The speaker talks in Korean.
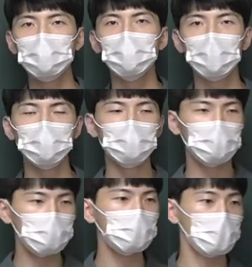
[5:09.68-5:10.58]
거라는
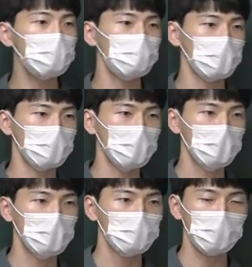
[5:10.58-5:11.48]
걸 기억, 해 주세요.
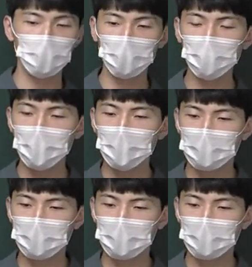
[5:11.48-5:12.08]
그리고